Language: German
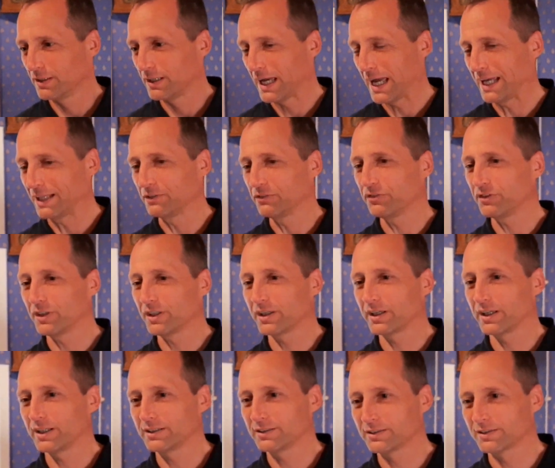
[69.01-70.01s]

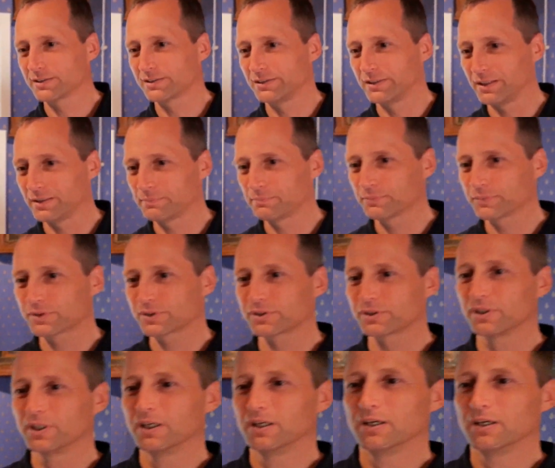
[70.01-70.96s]
Einfachheit des Lebens